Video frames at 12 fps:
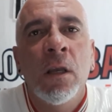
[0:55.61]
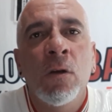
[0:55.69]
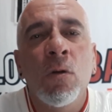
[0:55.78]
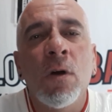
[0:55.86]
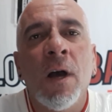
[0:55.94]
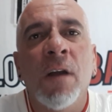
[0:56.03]
e
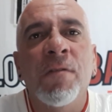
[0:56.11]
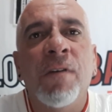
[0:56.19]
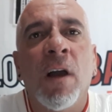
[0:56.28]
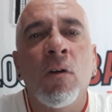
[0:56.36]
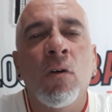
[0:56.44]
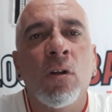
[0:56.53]
o Lugano
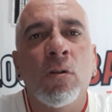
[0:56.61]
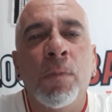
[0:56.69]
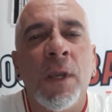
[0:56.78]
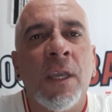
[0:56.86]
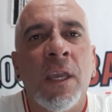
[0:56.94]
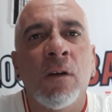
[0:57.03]
falou do
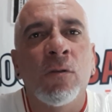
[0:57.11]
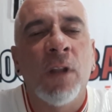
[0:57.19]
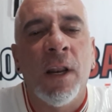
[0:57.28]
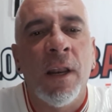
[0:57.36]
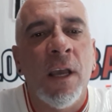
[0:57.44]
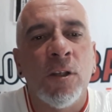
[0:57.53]
biquinho do
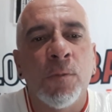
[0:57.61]
Nenê,